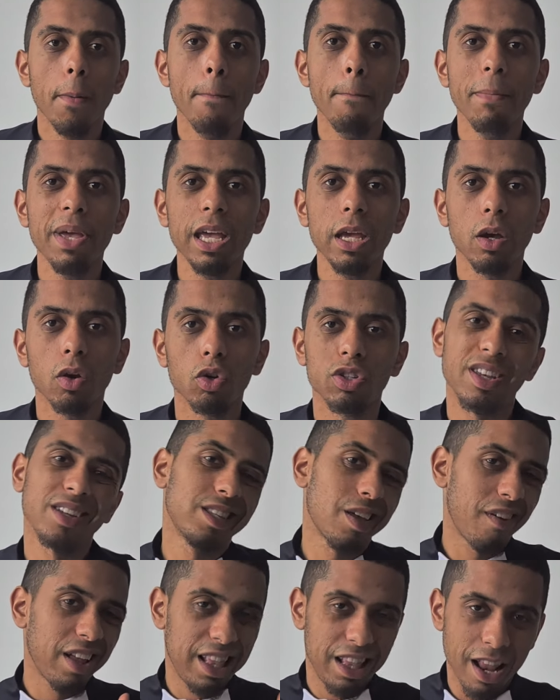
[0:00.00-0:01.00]
Mais euh, ça,
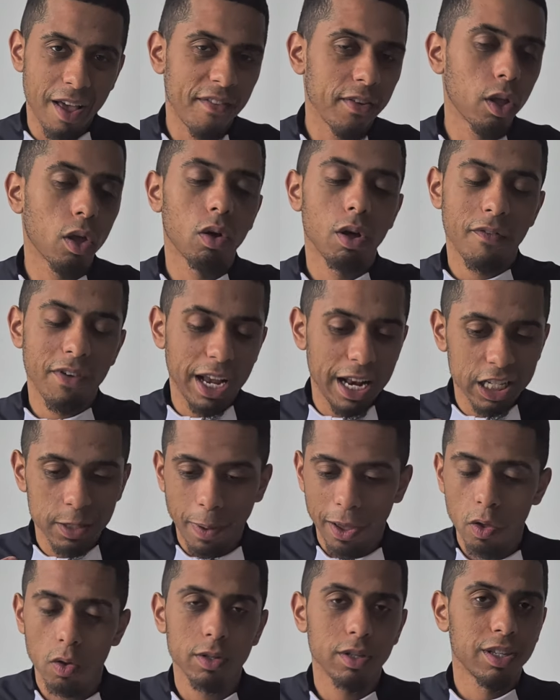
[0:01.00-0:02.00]
ça va être euh, avec,
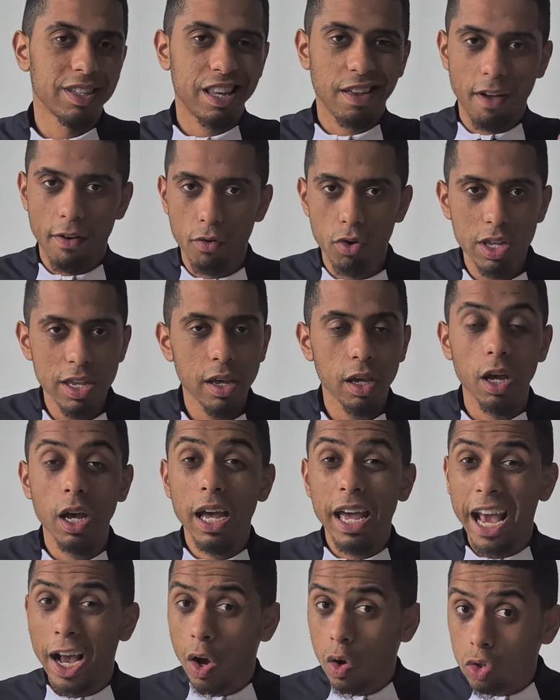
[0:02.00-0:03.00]
l'expérience, ça va venir.
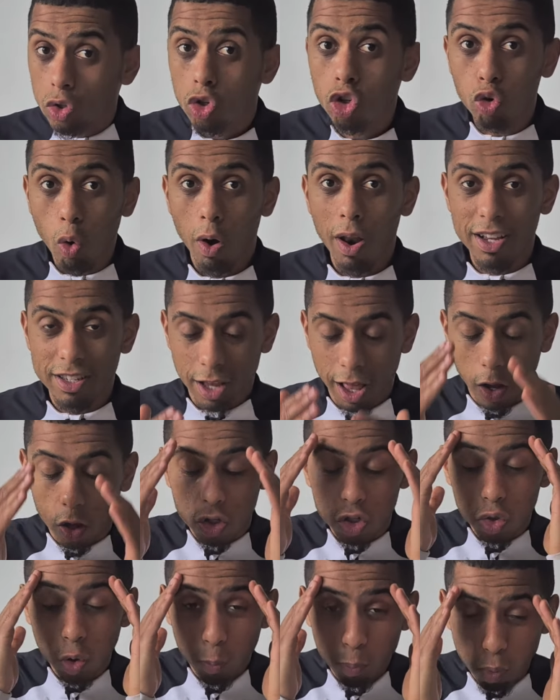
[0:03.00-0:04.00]
Et quand ce joueur-là sera
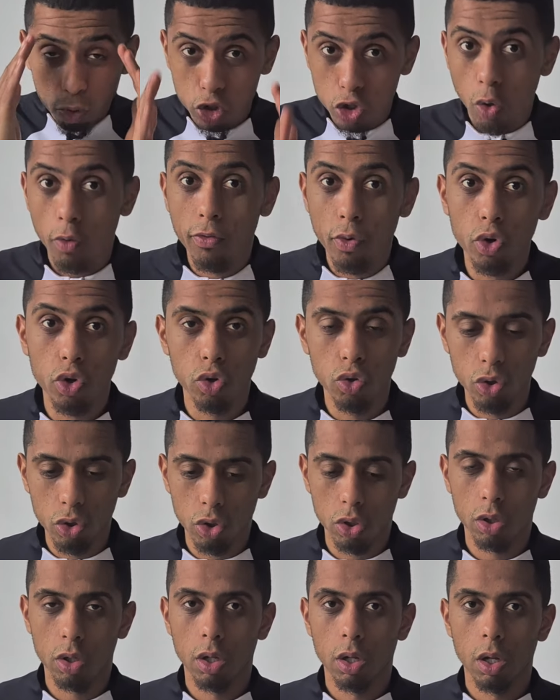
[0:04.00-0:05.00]
100%
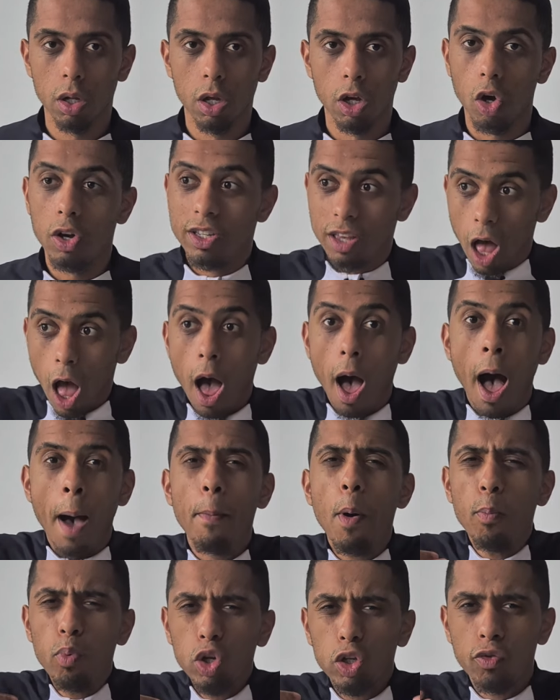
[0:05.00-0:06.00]
focus, quand il sera un
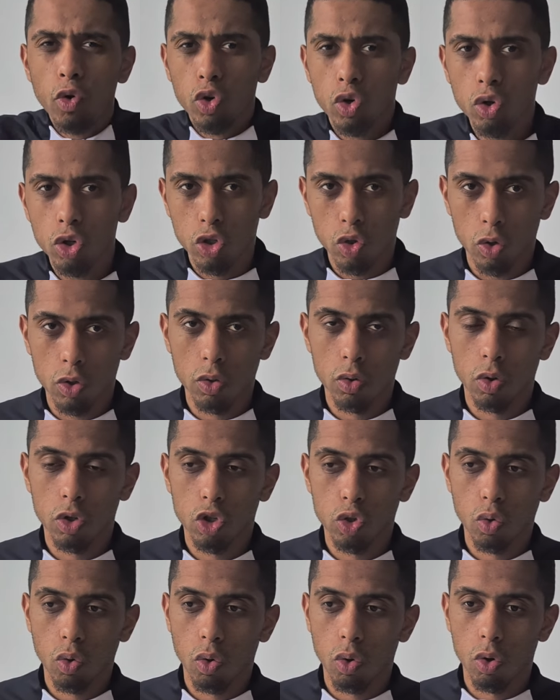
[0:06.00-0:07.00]
peu plus focus sur,
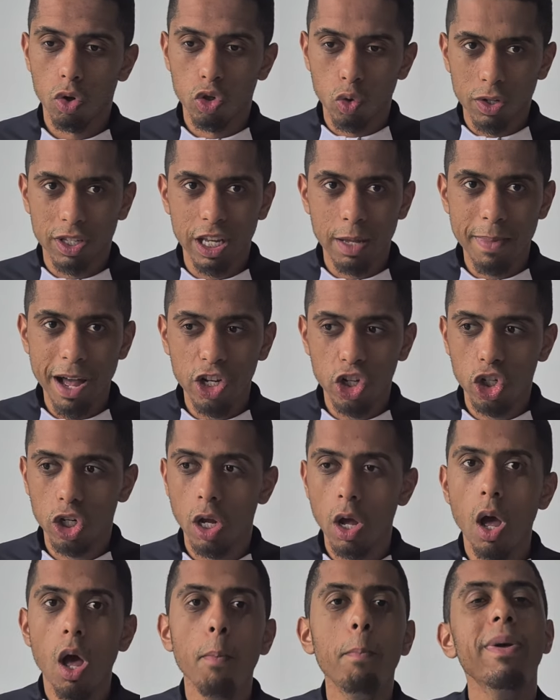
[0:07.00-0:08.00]
sur, euh, sur, ses matchs,
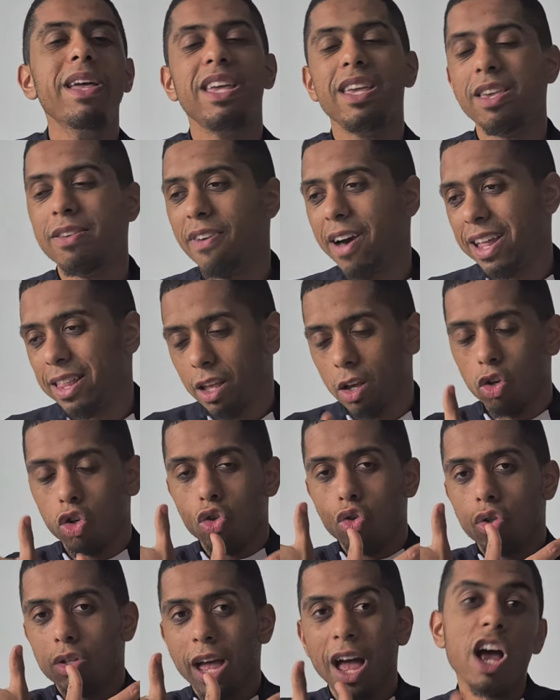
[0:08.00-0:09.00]
mais il va être
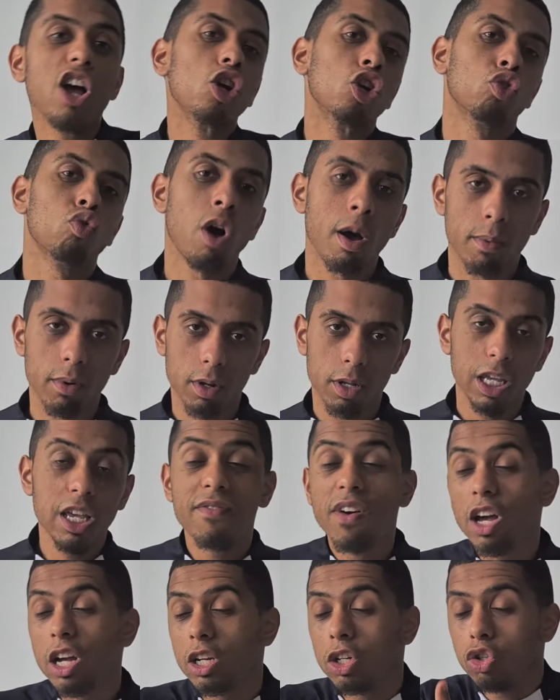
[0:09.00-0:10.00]
juste injouable. Il
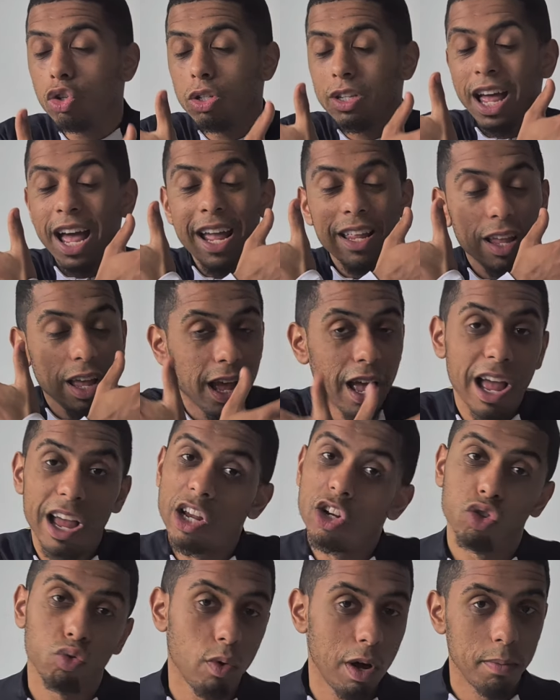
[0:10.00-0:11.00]
va juste être
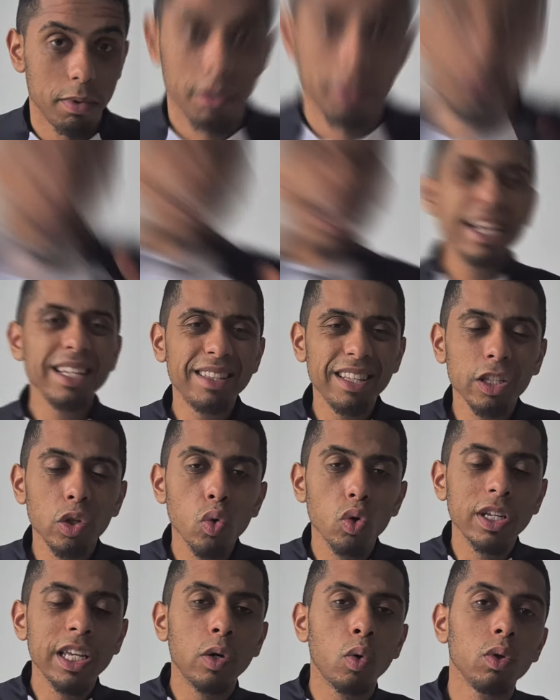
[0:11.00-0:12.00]
injouable.
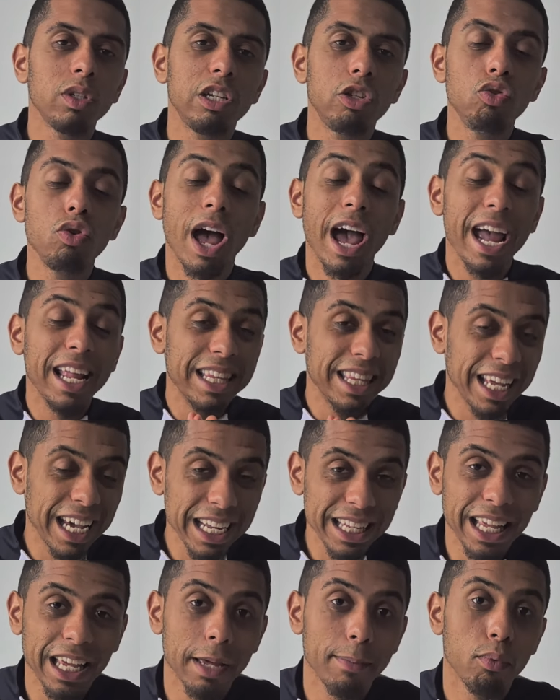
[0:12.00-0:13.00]
Caicedo qui continue à être
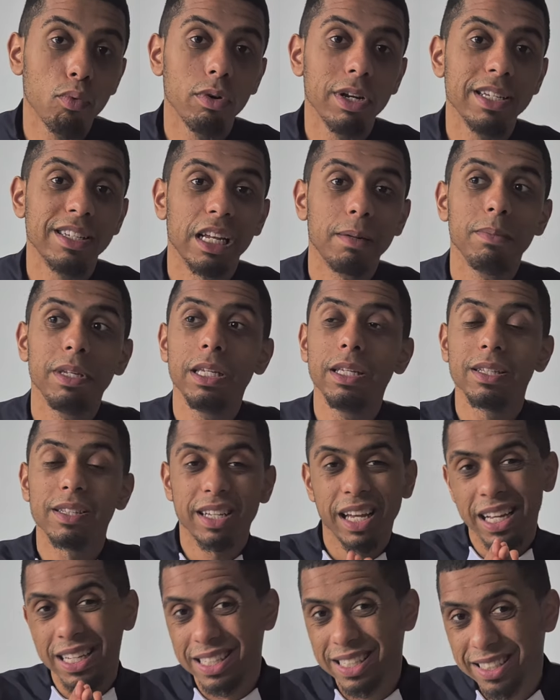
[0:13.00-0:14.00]
très très bon les amis,
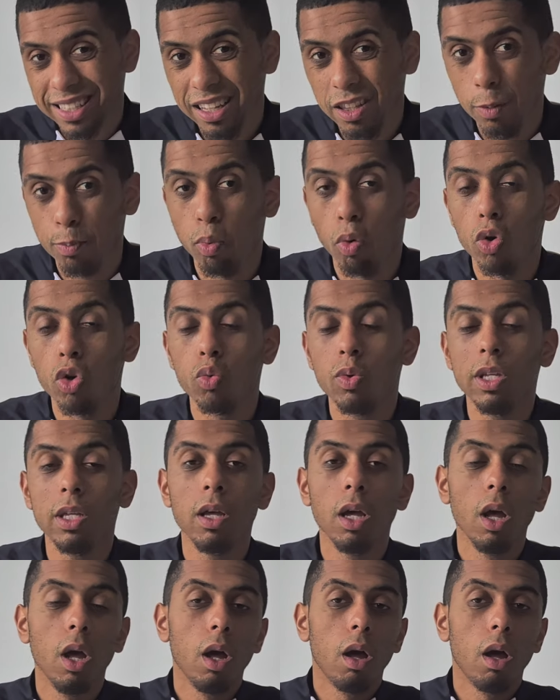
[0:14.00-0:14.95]
c'est un 7 pour lui